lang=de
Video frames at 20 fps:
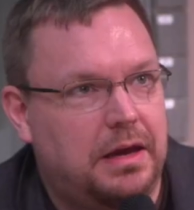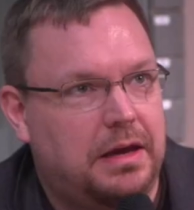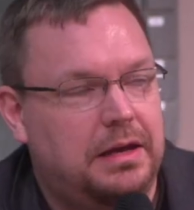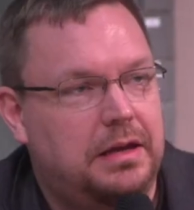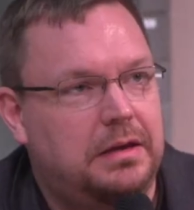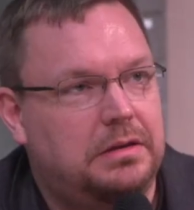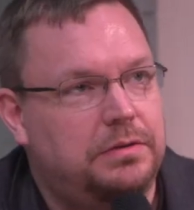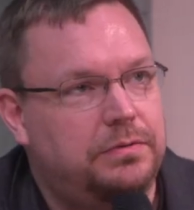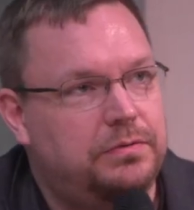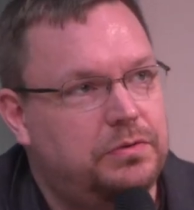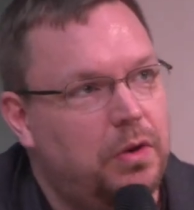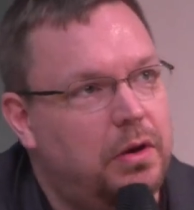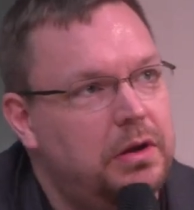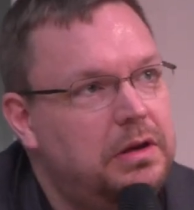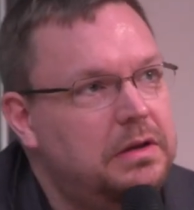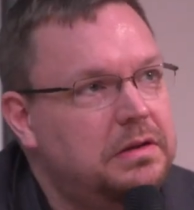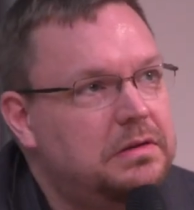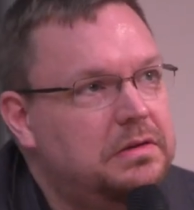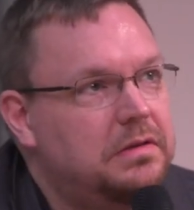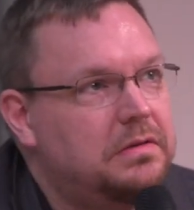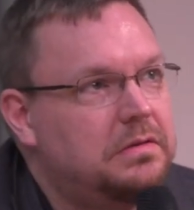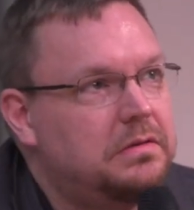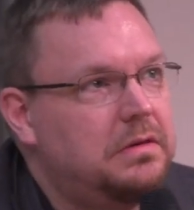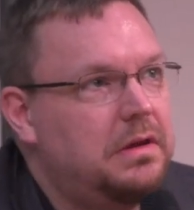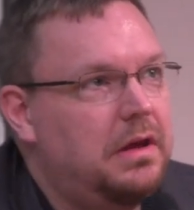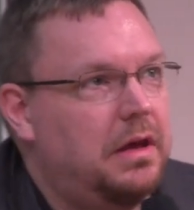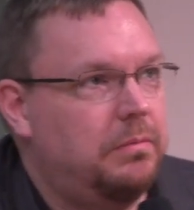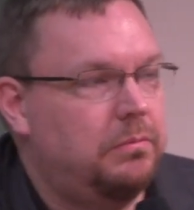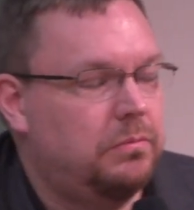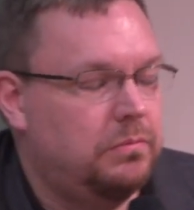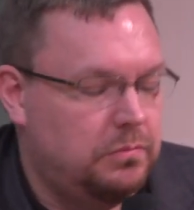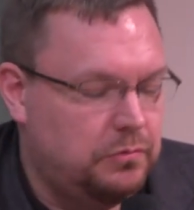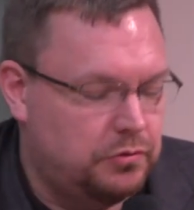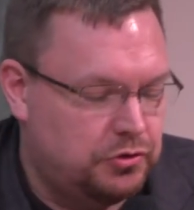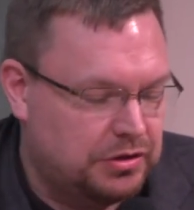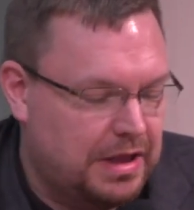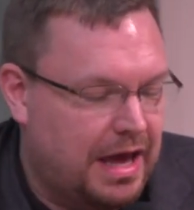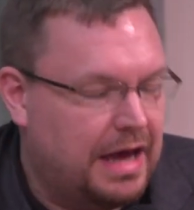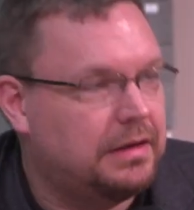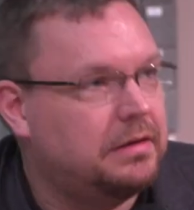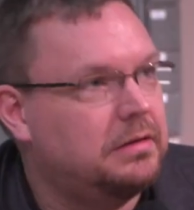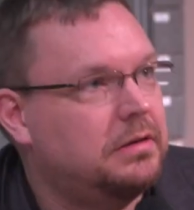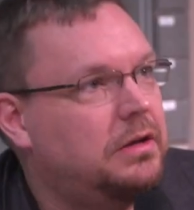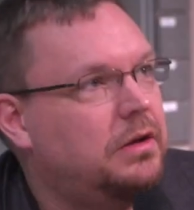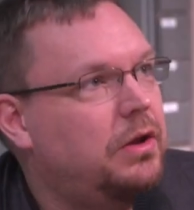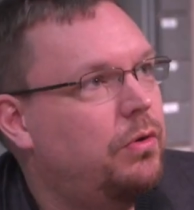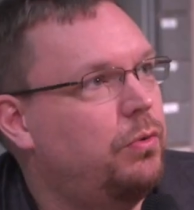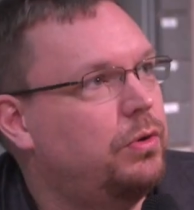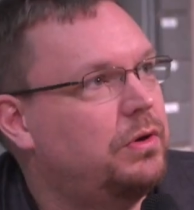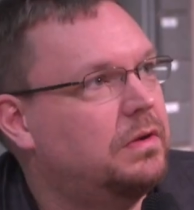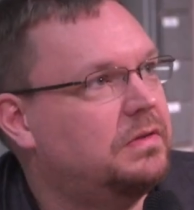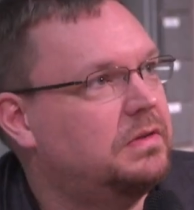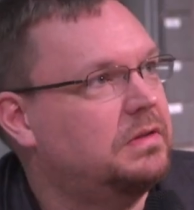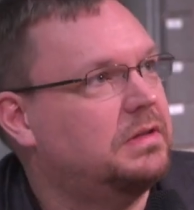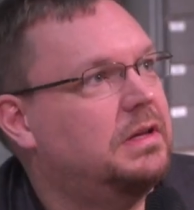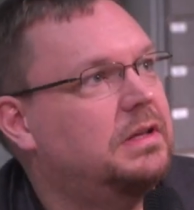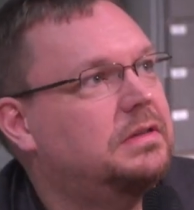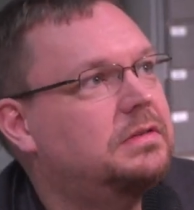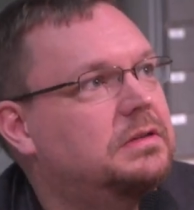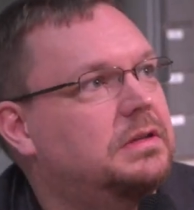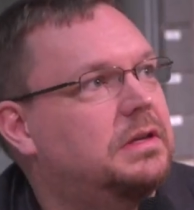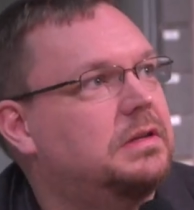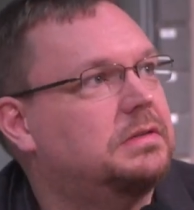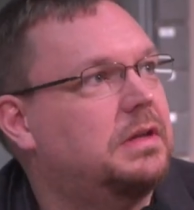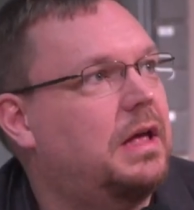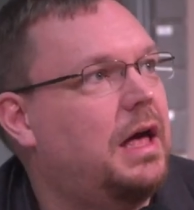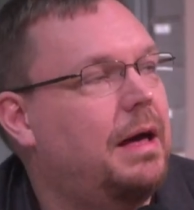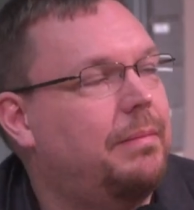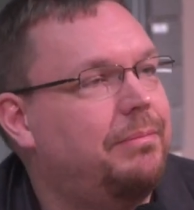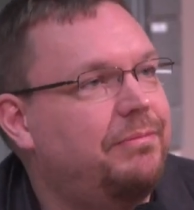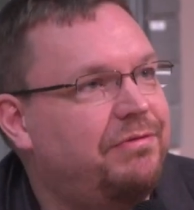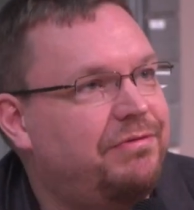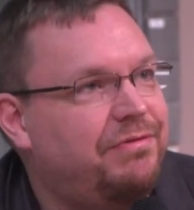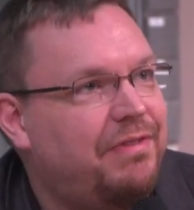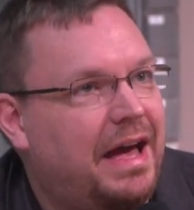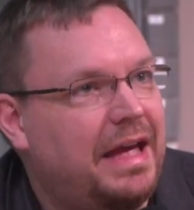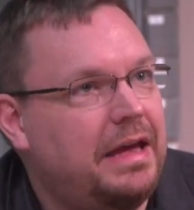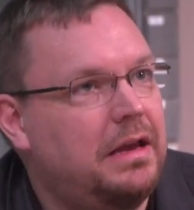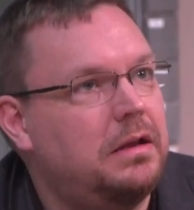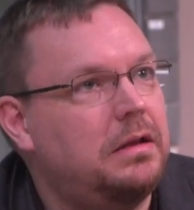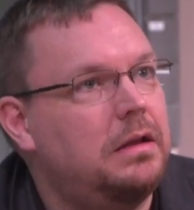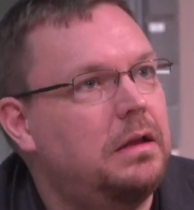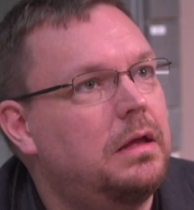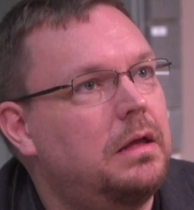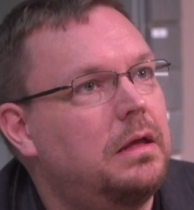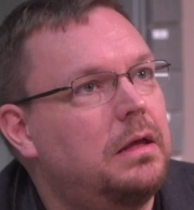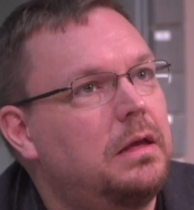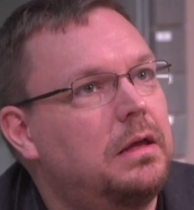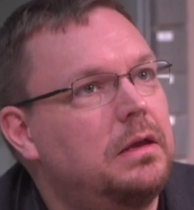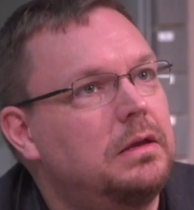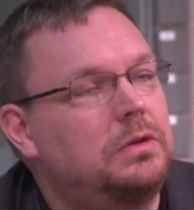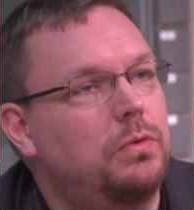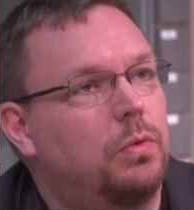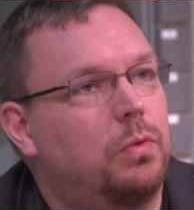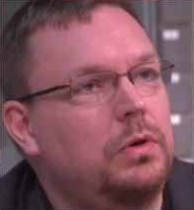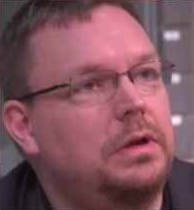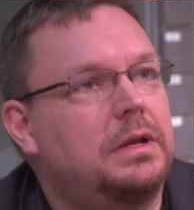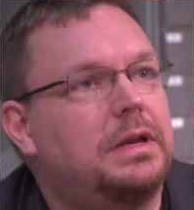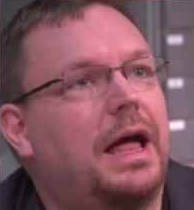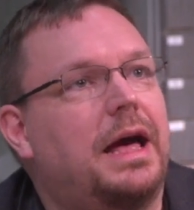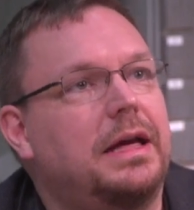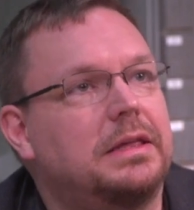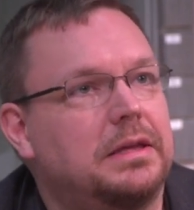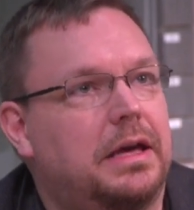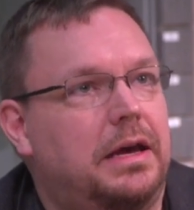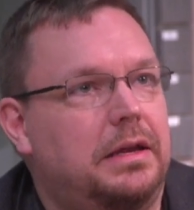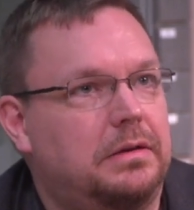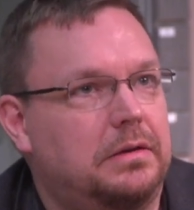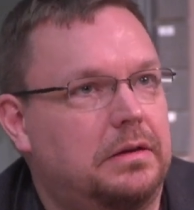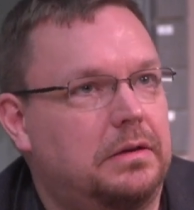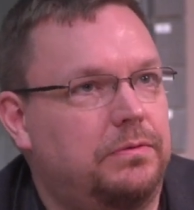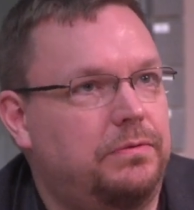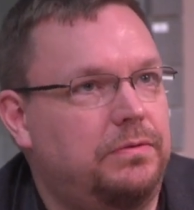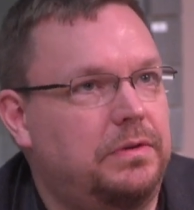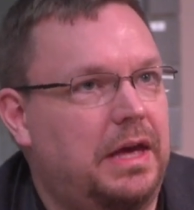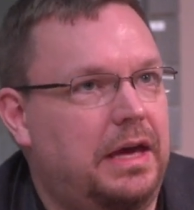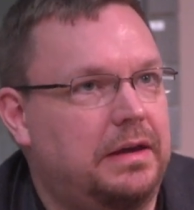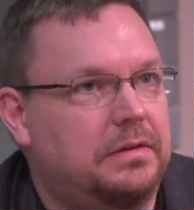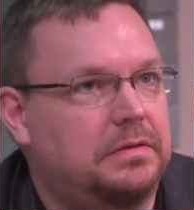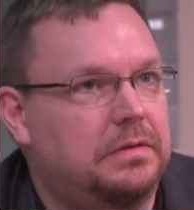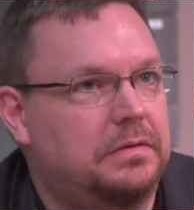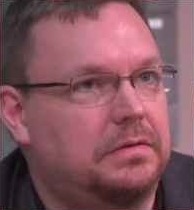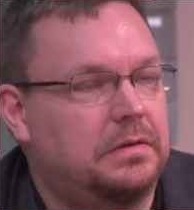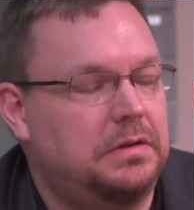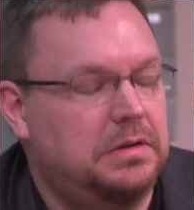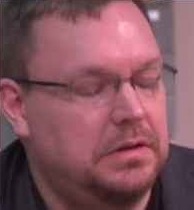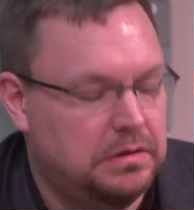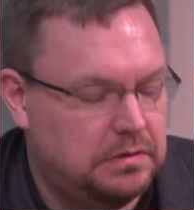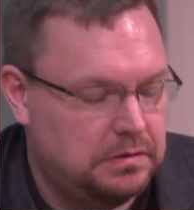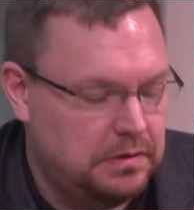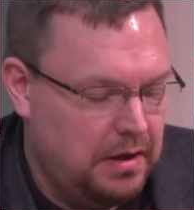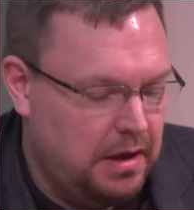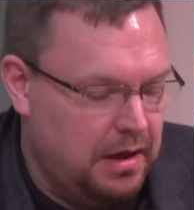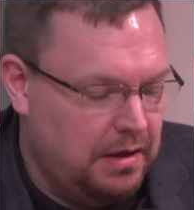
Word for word: ja relativ deutlich, dass ähm, Staaten ein erhöhtes Sicherheitsinteresse haben, weil die Ungleichheit irgendwie existiert.